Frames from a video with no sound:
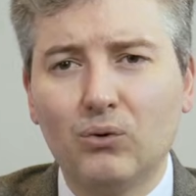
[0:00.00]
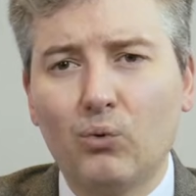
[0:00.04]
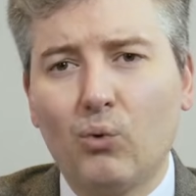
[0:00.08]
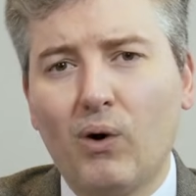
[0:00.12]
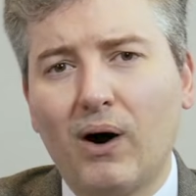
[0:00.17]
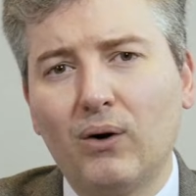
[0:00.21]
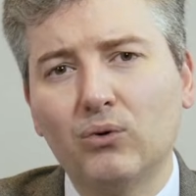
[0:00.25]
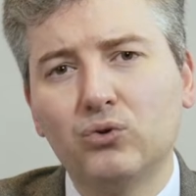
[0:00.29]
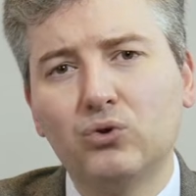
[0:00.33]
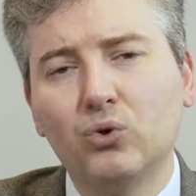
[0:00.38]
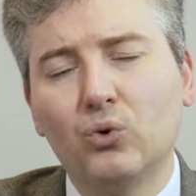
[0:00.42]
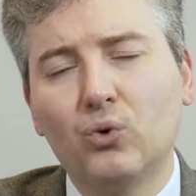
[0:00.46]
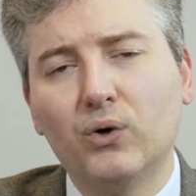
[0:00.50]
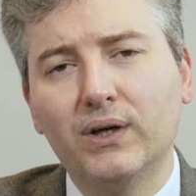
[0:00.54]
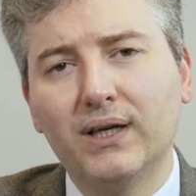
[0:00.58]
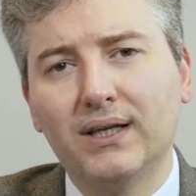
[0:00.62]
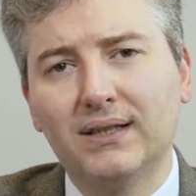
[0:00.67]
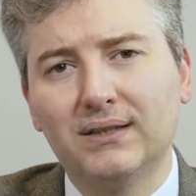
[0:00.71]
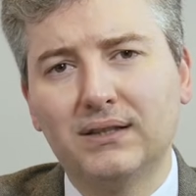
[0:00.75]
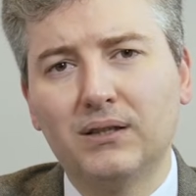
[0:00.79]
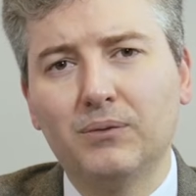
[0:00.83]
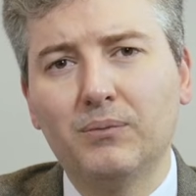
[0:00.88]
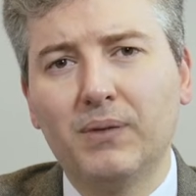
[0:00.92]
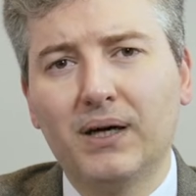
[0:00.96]
um
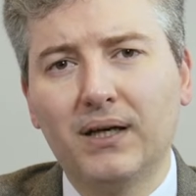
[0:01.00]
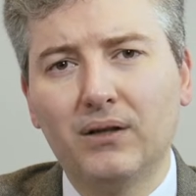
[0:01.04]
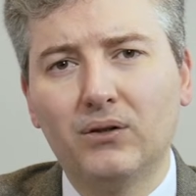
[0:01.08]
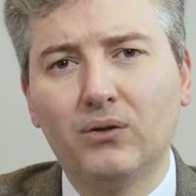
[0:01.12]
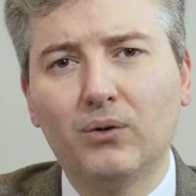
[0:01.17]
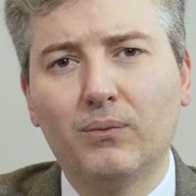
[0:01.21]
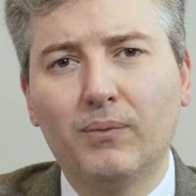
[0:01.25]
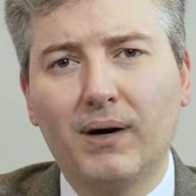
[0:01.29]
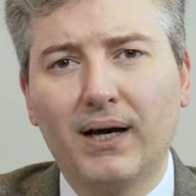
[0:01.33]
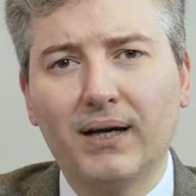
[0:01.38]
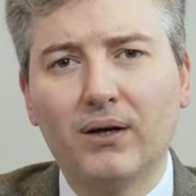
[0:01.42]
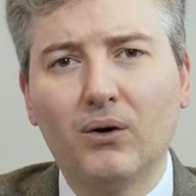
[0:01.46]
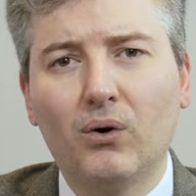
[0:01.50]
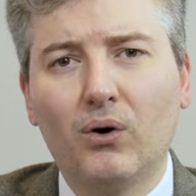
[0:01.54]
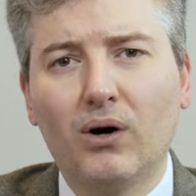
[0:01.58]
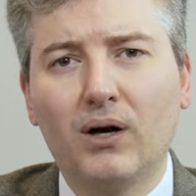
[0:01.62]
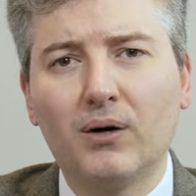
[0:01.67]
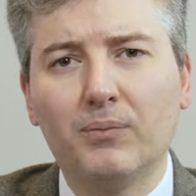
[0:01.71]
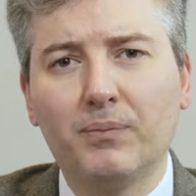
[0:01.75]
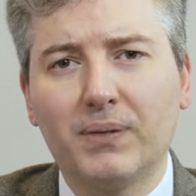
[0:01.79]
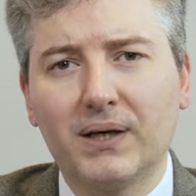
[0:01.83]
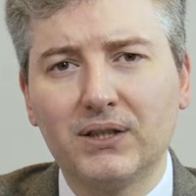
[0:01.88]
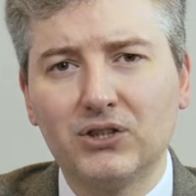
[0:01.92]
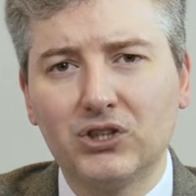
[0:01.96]
autoconhecimento
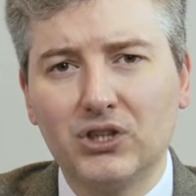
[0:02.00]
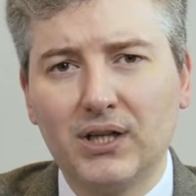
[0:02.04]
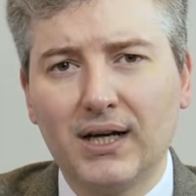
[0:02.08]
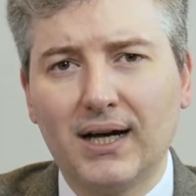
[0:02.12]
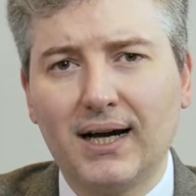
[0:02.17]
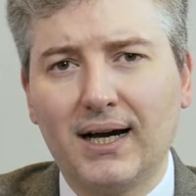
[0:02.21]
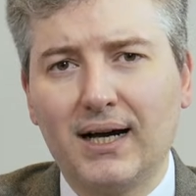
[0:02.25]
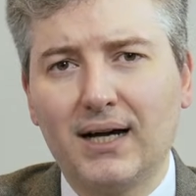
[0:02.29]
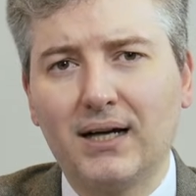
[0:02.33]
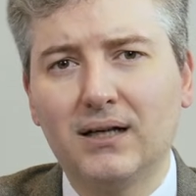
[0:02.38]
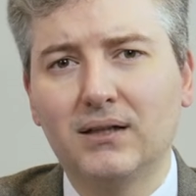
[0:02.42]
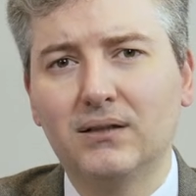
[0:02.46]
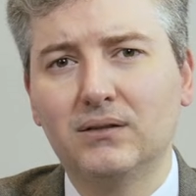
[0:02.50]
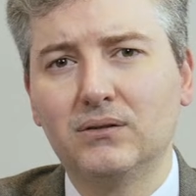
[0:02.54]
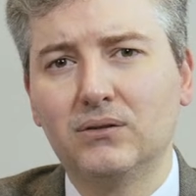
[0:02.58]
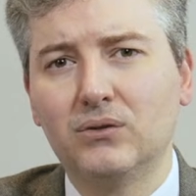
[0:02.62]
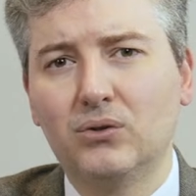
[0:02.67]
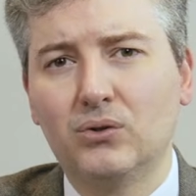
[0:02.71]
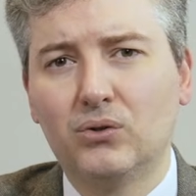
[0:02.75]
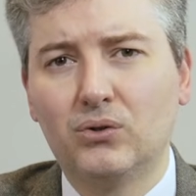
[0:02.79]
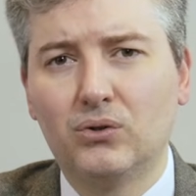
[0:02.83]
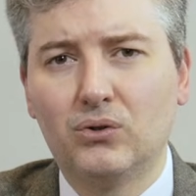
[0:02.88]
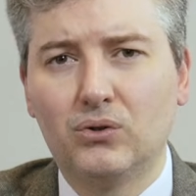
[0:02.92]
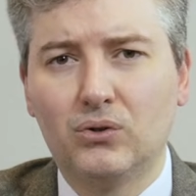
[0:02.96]
maior para chegar
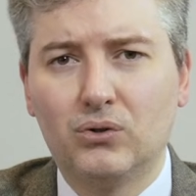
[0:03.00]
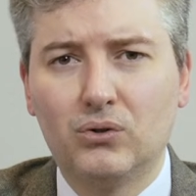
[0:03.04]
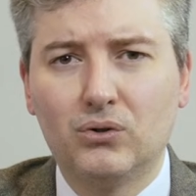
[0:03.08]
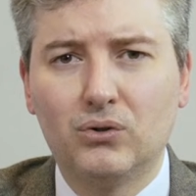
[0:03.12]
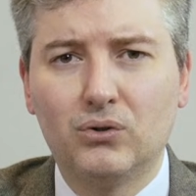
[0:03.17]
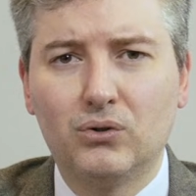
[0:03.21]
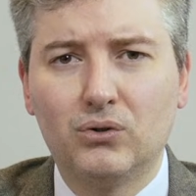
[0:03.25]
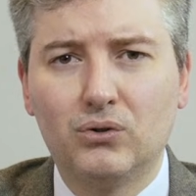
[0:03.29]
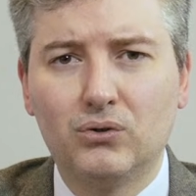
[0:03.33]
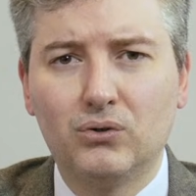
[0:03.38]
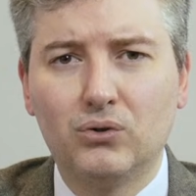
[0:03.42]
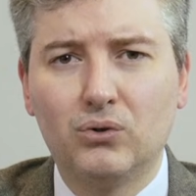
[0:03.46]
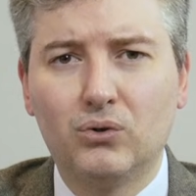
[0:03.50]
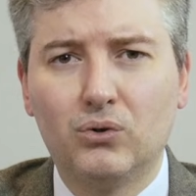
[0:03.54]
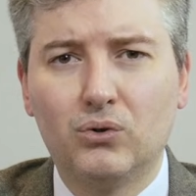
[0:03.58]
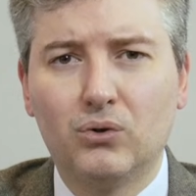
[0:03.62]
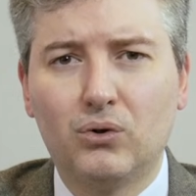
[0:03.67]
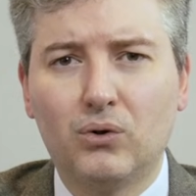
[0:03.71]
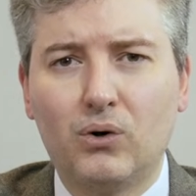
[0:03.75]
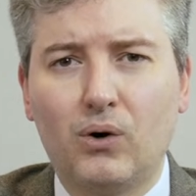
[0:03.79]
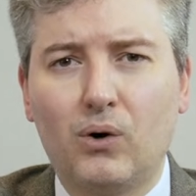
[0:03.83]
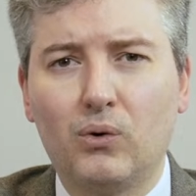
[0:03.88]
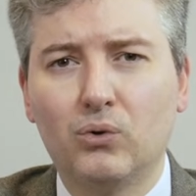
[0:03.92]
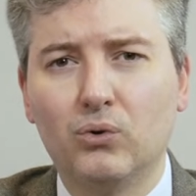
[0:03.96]
no,
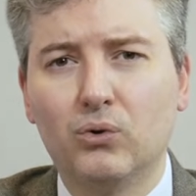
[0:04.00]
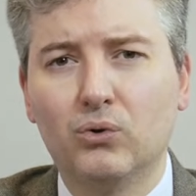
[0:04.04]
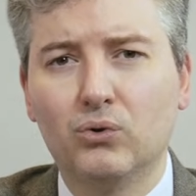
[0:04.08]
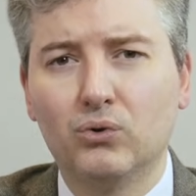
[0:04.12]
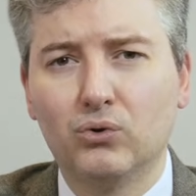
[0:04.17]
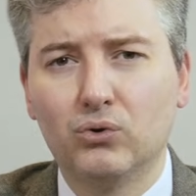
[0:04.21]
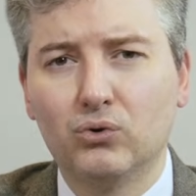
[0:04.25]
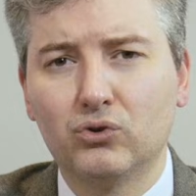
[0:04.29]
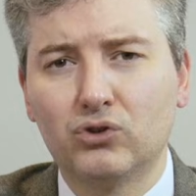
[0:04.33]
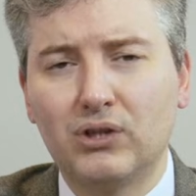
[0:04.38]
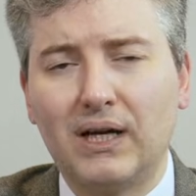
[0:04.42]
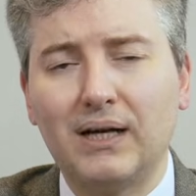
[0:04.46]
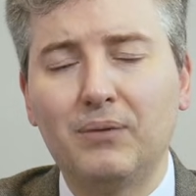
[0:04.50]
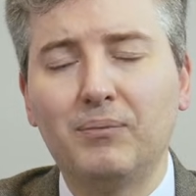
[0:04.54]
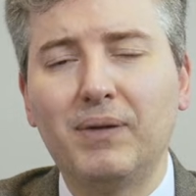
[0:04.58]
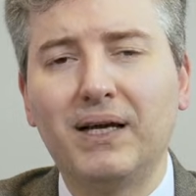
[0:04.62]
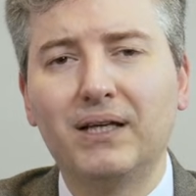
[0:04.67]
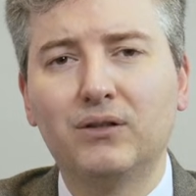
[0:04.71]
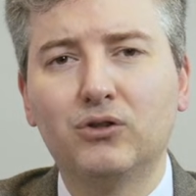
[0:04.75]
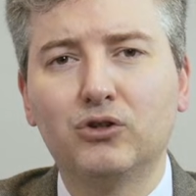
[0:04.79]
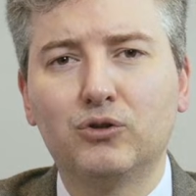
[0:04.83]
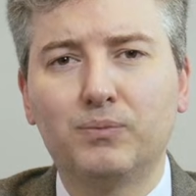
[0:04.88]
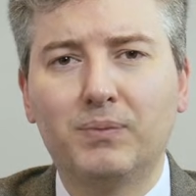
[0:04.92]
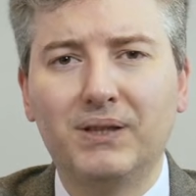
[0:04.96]
no, no, nos
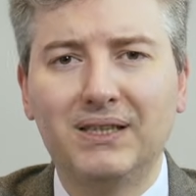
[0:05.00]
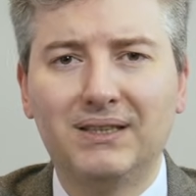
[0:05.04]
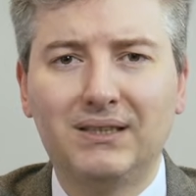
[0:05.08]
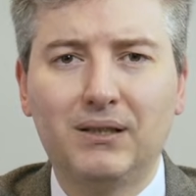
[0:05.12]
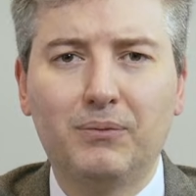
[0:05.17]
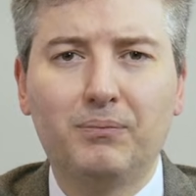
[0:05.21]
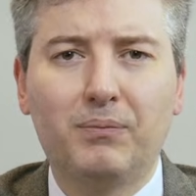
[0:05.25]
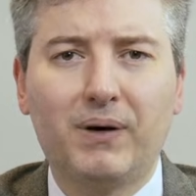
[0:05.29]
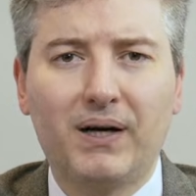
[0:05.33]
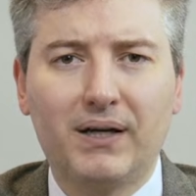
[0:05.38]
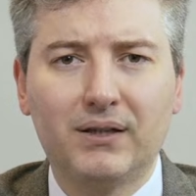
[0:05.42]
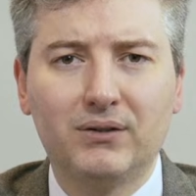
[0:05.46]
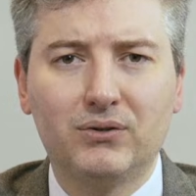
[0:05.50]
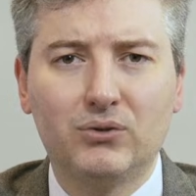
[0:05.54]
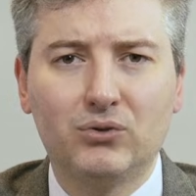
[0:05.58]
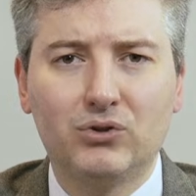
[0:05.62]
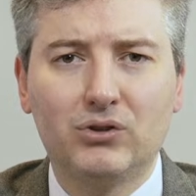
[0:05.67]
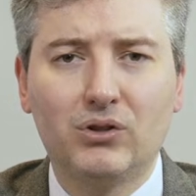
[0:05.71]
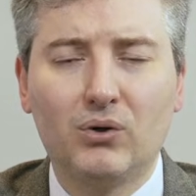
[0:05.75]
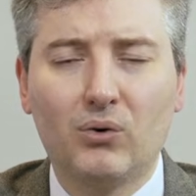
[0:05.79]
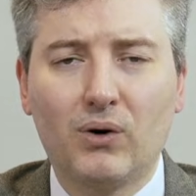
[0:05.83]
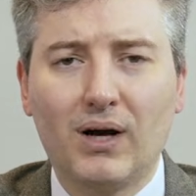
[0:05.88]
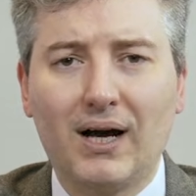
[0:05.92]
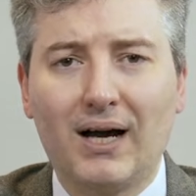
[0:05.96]
alimentos principais no
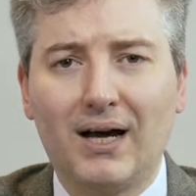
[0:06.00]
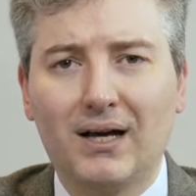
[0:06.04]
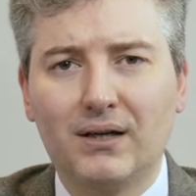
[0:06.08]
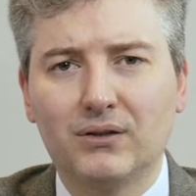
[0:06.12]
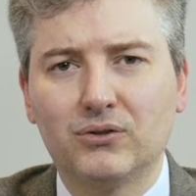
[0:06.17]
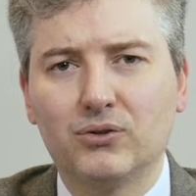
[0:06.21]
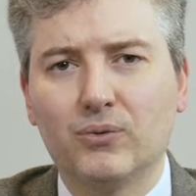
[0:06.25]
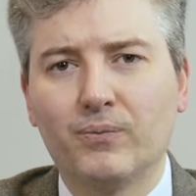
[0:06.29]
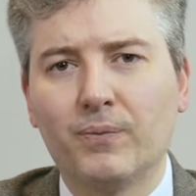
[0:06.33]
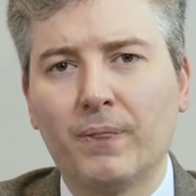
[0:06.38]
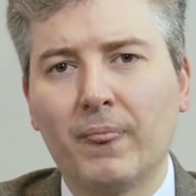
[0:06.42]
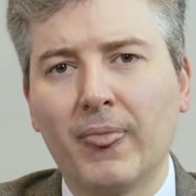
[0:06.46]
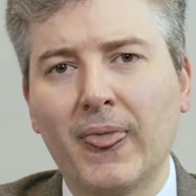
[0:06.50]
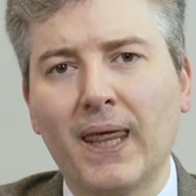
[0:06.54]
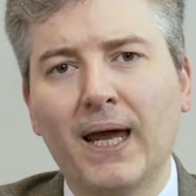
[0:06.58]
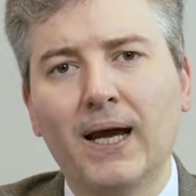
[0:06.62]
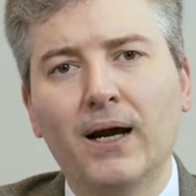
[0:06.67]
seu caso.